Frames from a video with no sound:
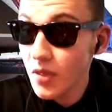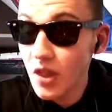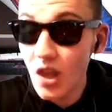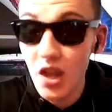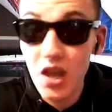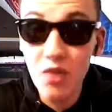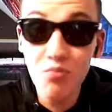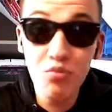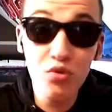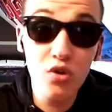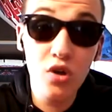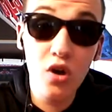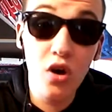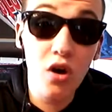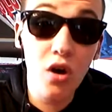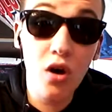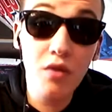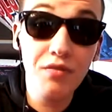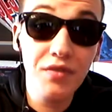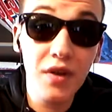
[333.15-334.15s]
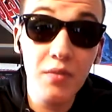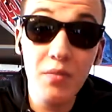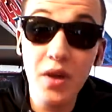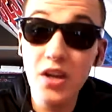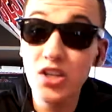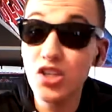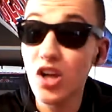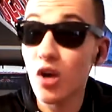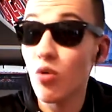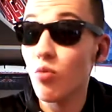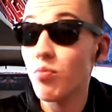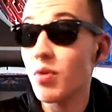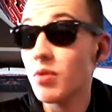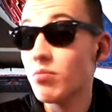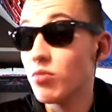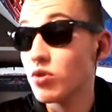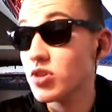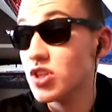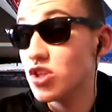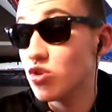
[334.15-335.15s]
Et puis, en, fin de match, ça a
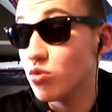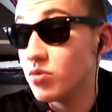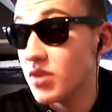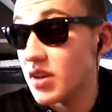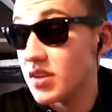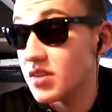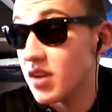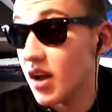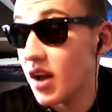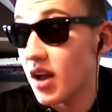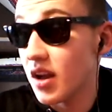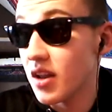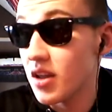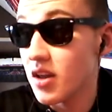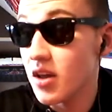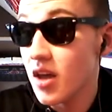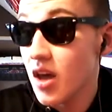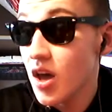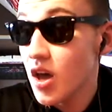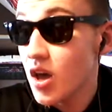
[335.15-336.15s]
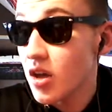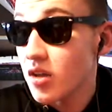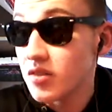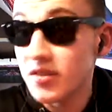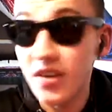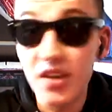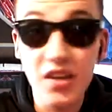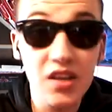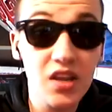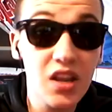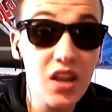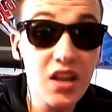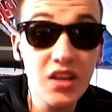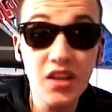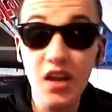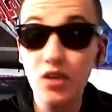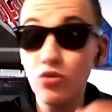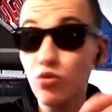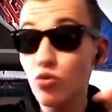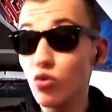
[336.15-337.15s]
complètement disjoncté. Là, les, c'est les
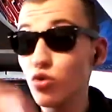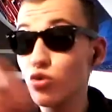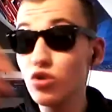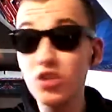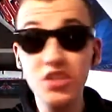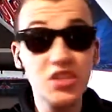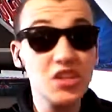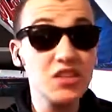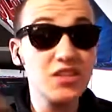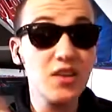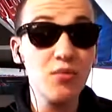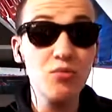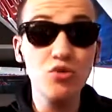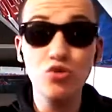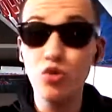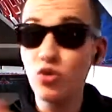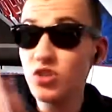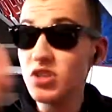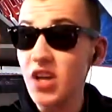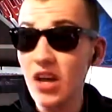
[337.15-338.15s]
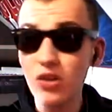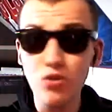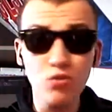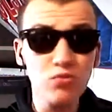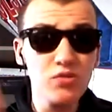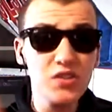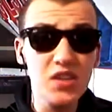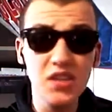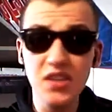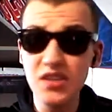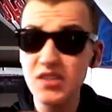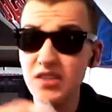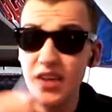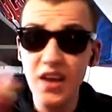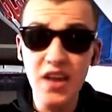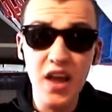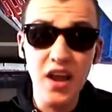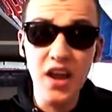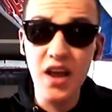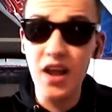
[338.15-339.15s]
cartons rouges, distribution de cartons, c'est ça
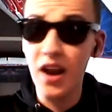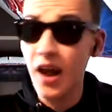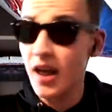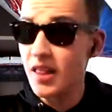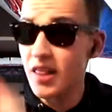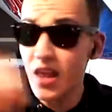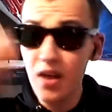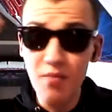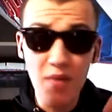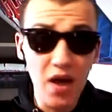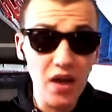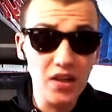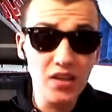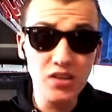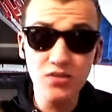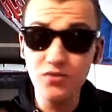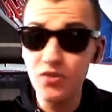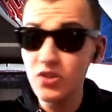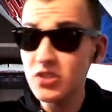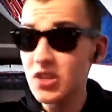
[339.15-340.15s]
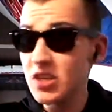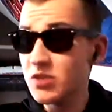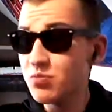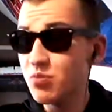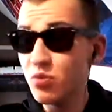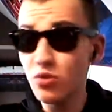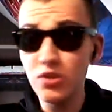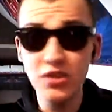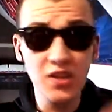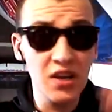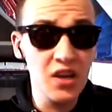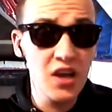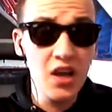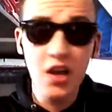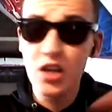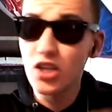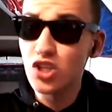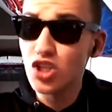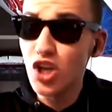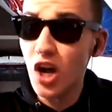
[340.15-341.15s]
y allait là. Neymar qui se faisait expulser,
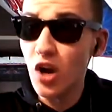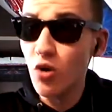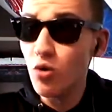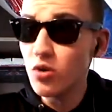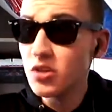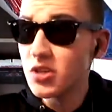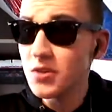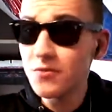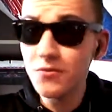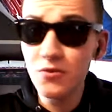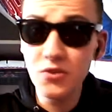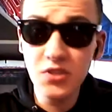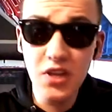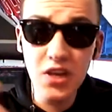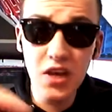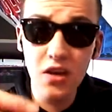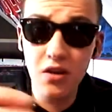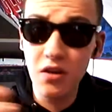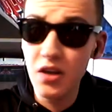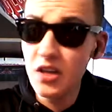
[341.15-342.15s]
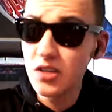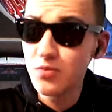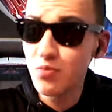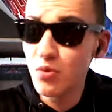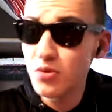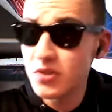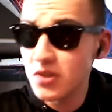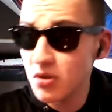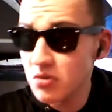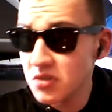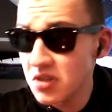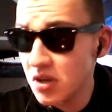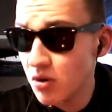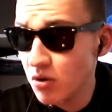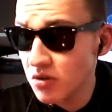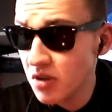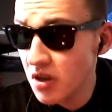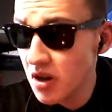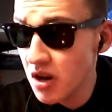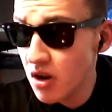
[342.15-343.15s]
Diallo qui faisait euh, expulser aussi
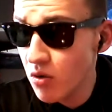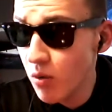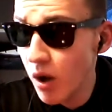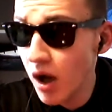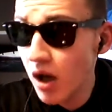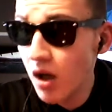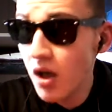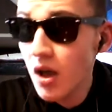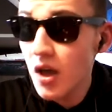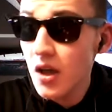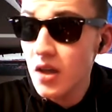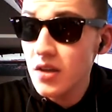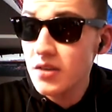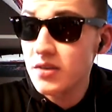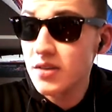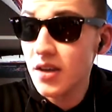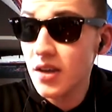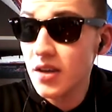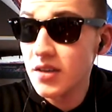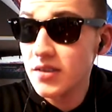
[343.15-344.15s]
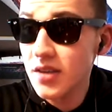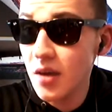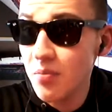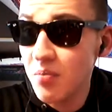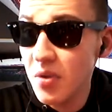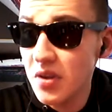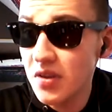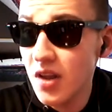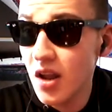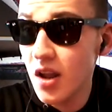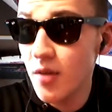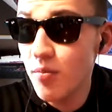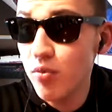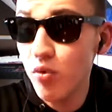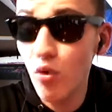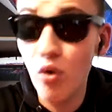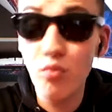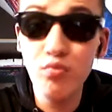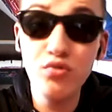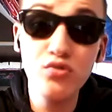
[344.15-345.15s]
côté lillois, ça, ça pétait les
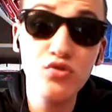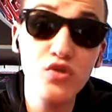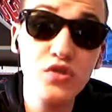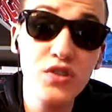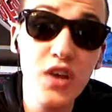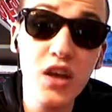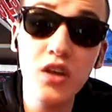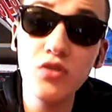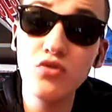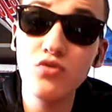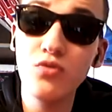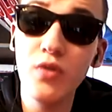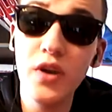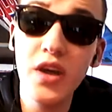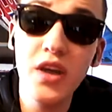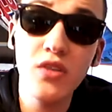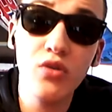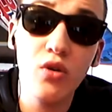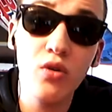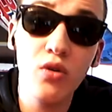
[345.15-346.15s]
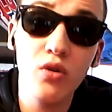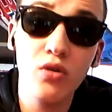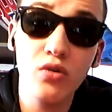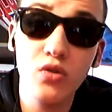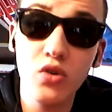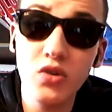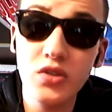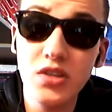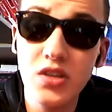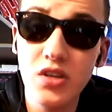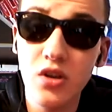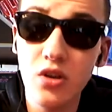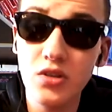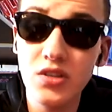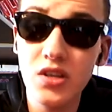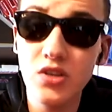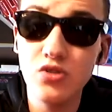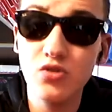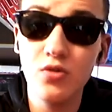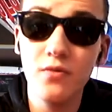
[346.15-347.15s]
plombs. En plus de ça, tu voyais dans, dans
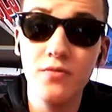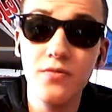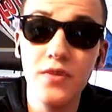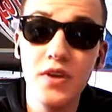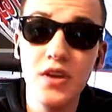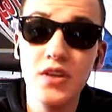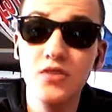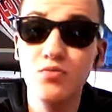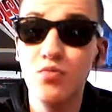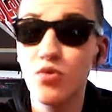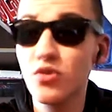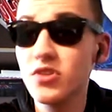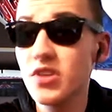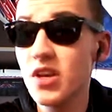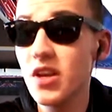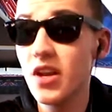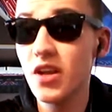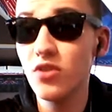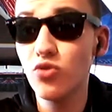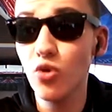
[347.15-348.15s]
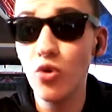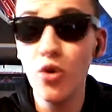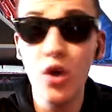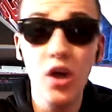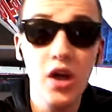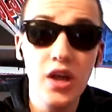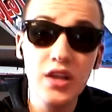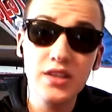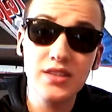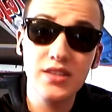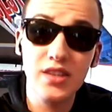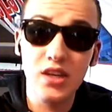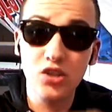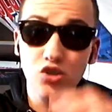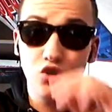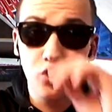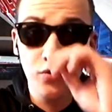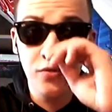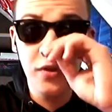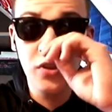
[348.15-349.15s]
lorsqu'ils se sont fait expulser, les deux, ça
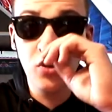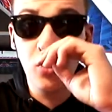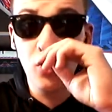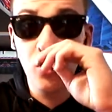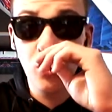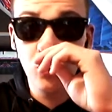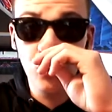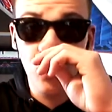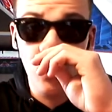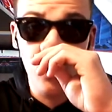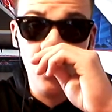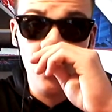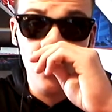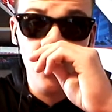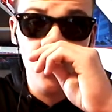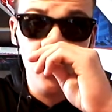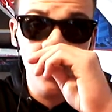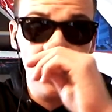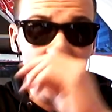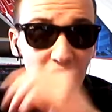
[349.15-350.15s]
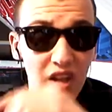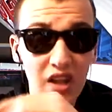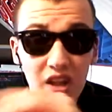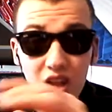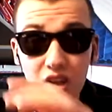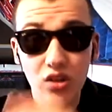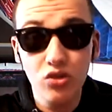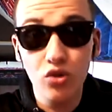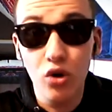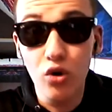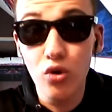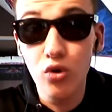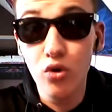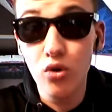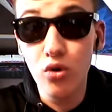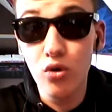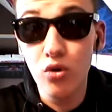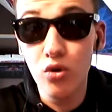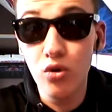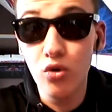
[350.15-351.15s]
chauffait dans, le dans
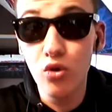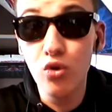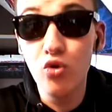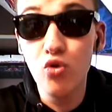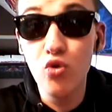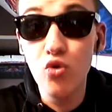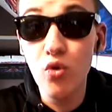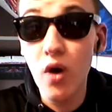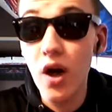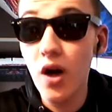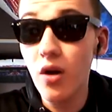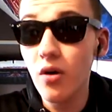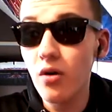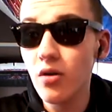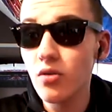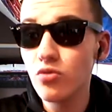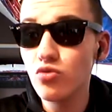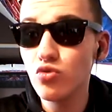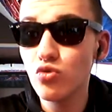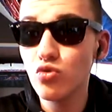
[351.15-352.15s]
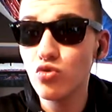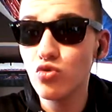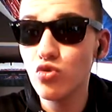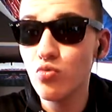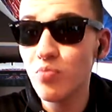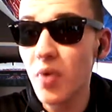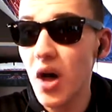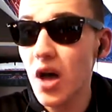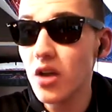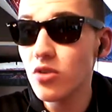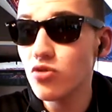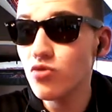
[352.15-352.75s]
le, couloir euh, du, parc.